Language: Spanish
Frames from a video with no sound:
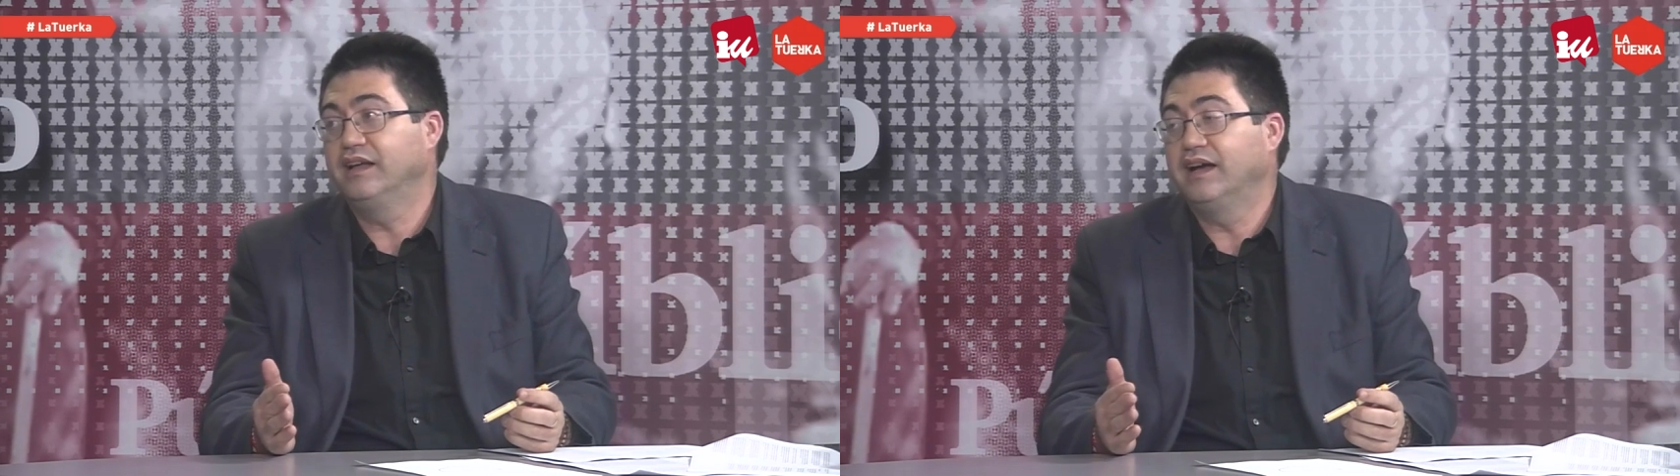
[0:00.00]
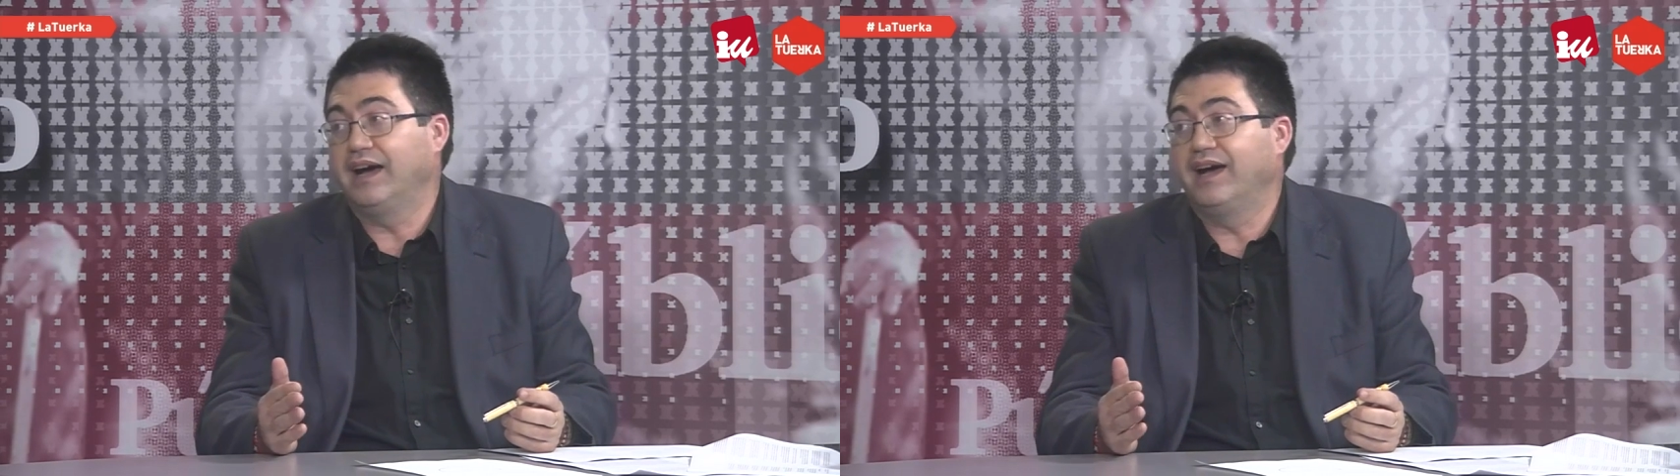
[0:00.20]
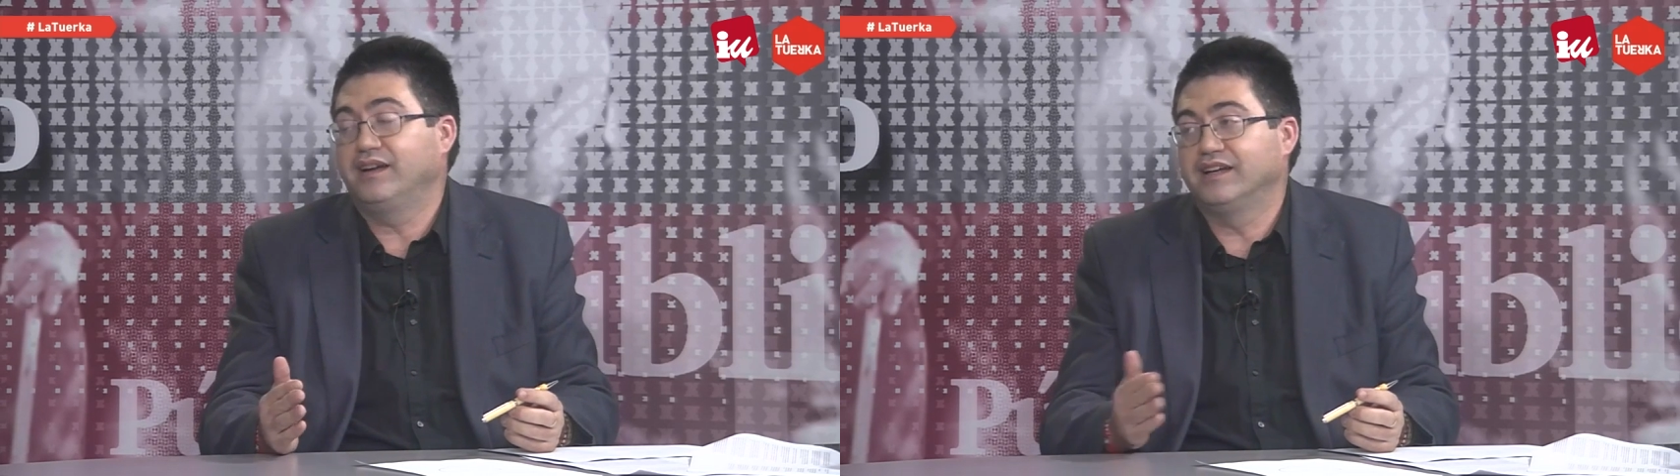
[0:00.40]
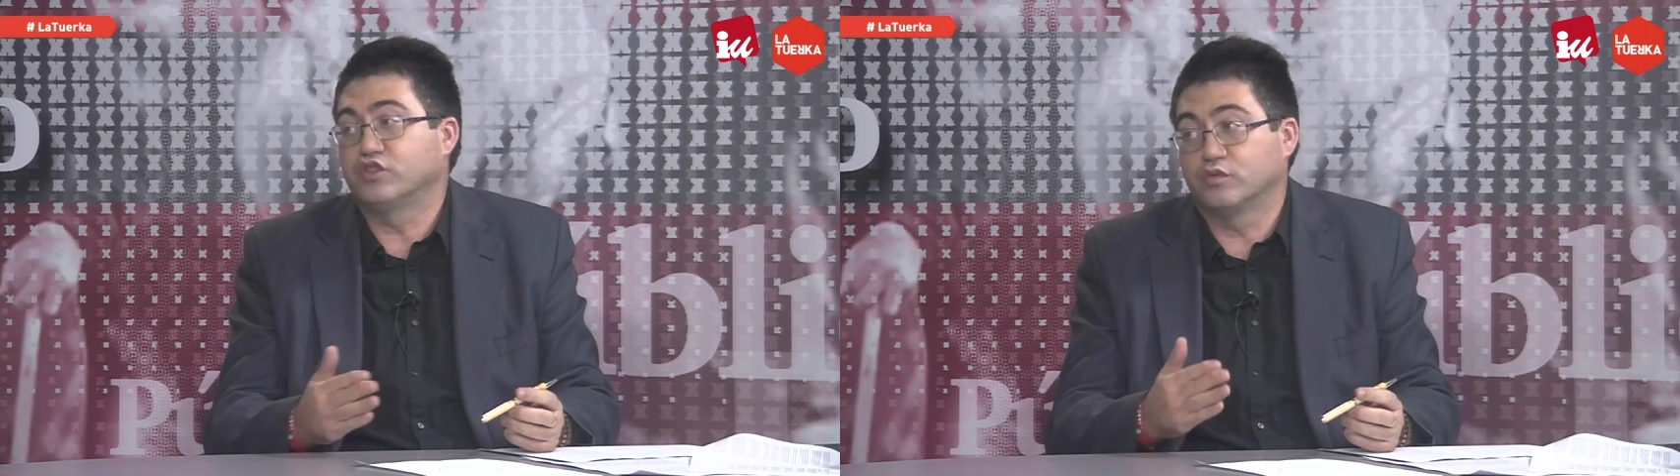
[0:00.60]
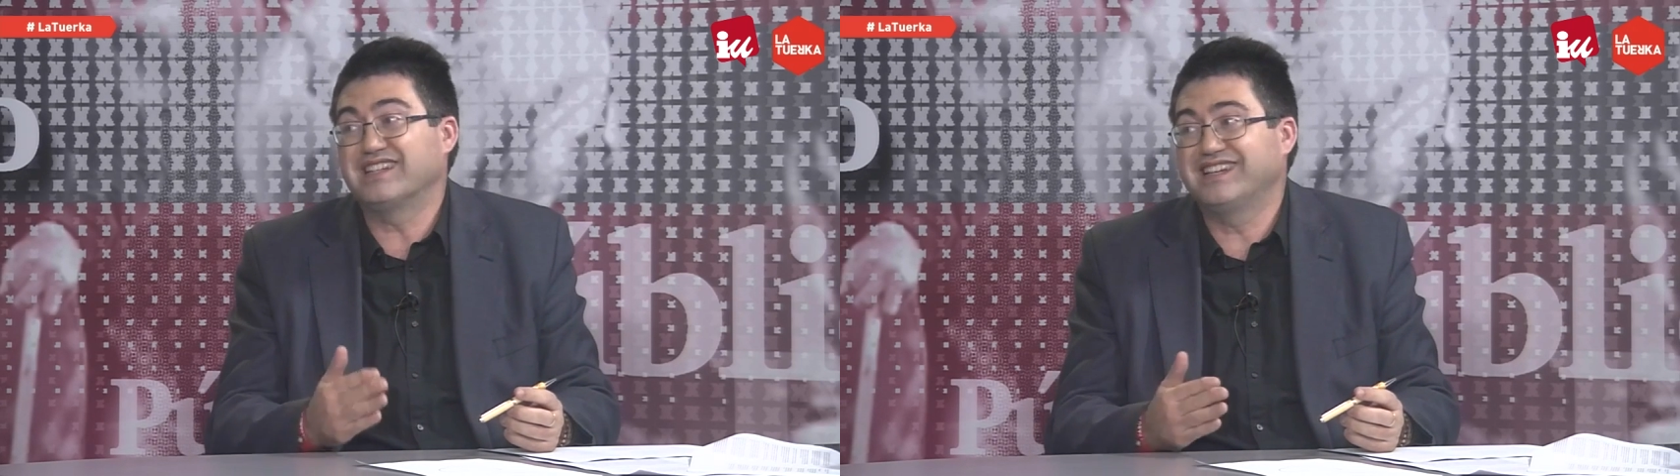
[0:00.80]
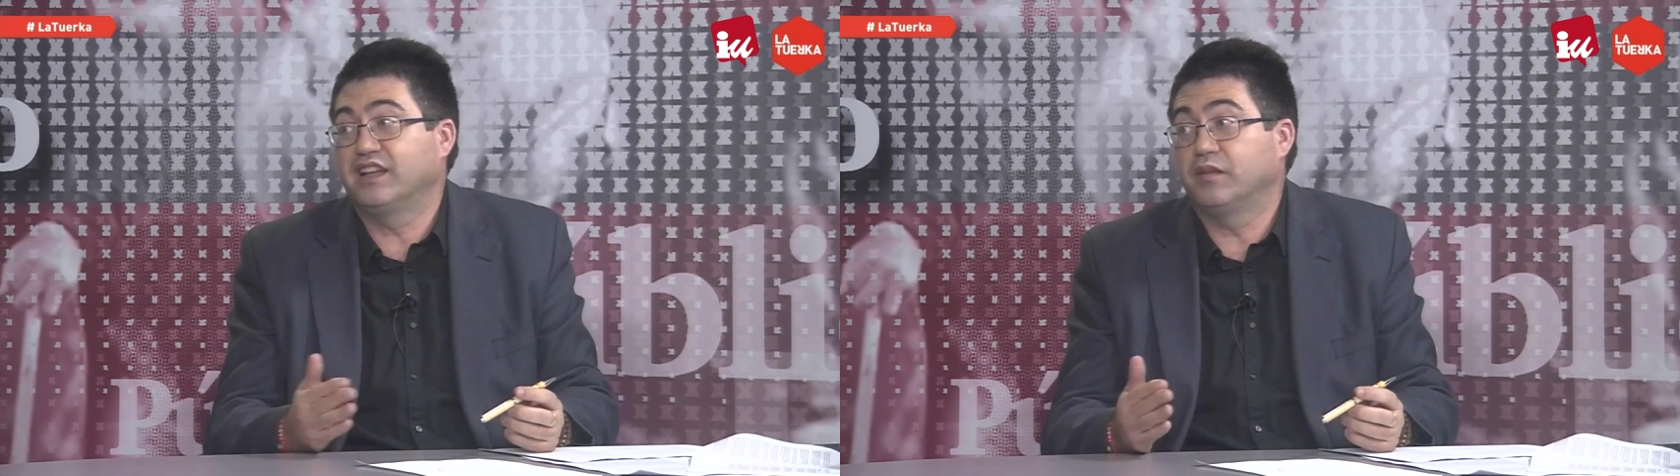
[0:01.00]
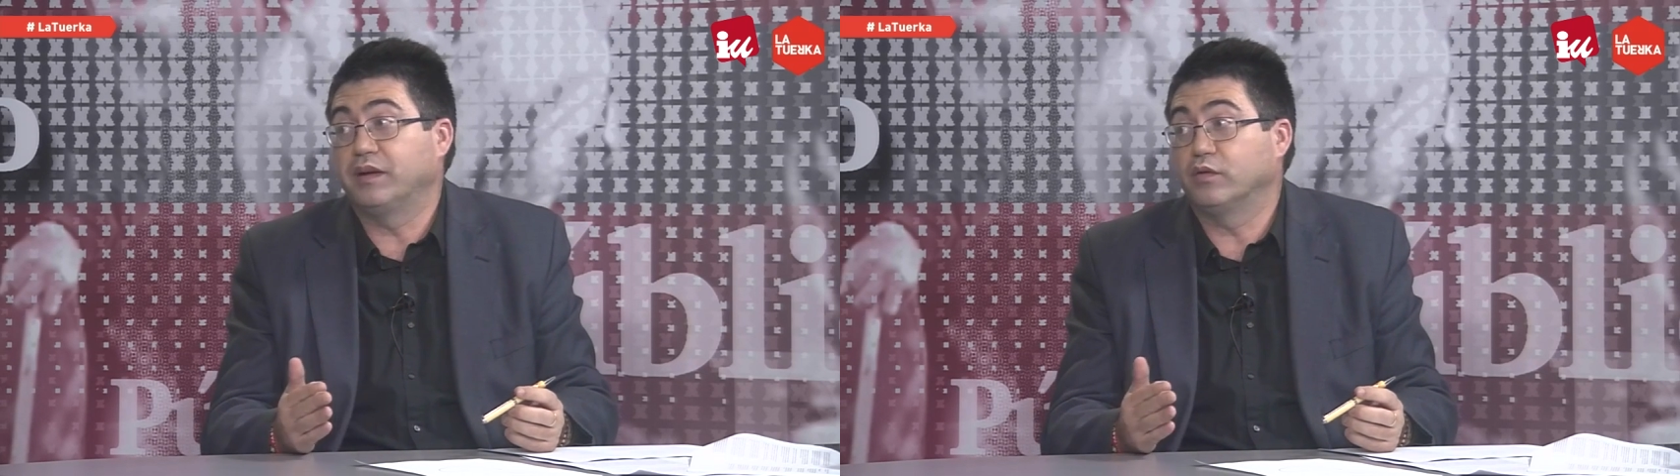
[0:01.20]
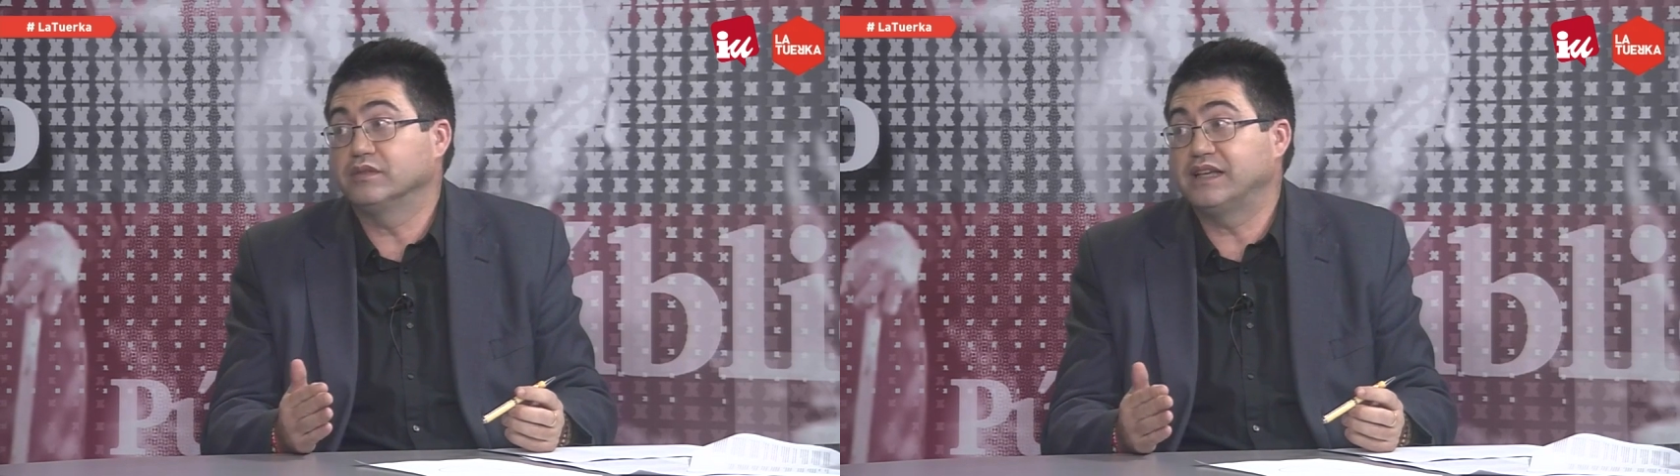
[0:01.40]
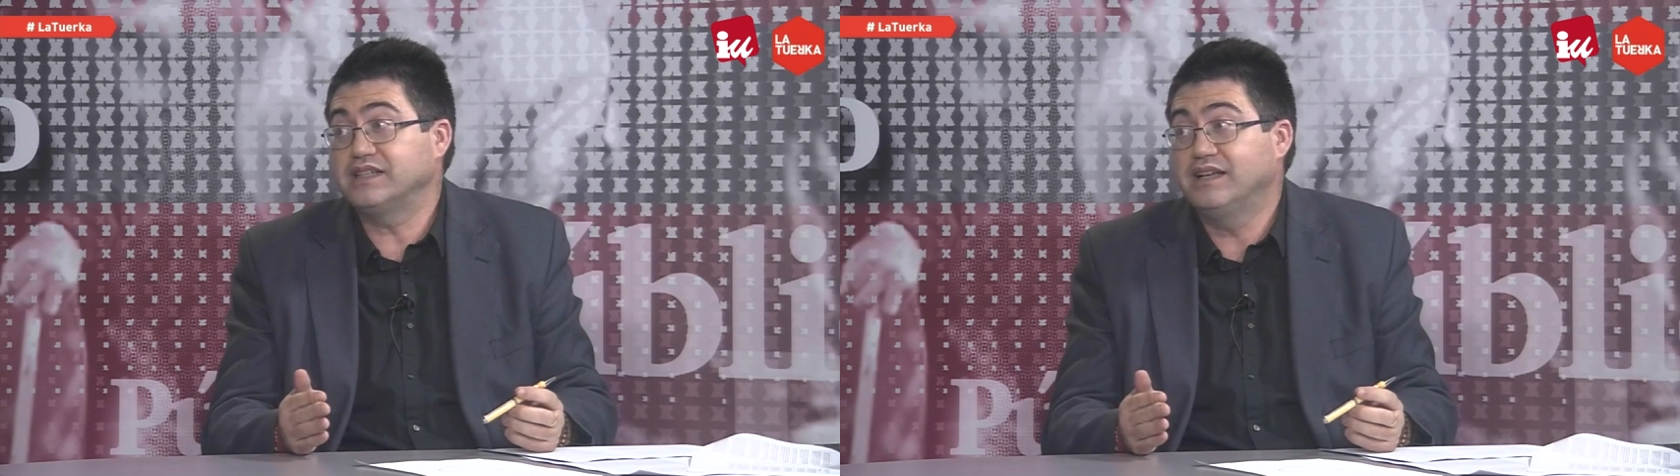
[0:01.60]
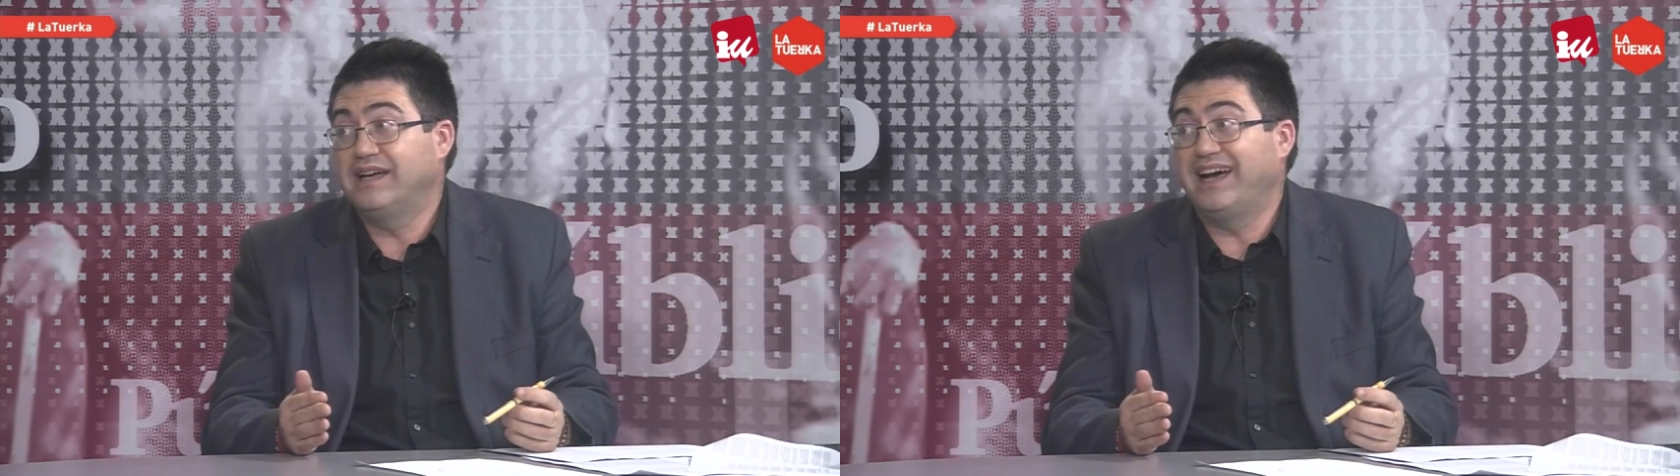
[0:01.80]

ha hecho una serie de preguntas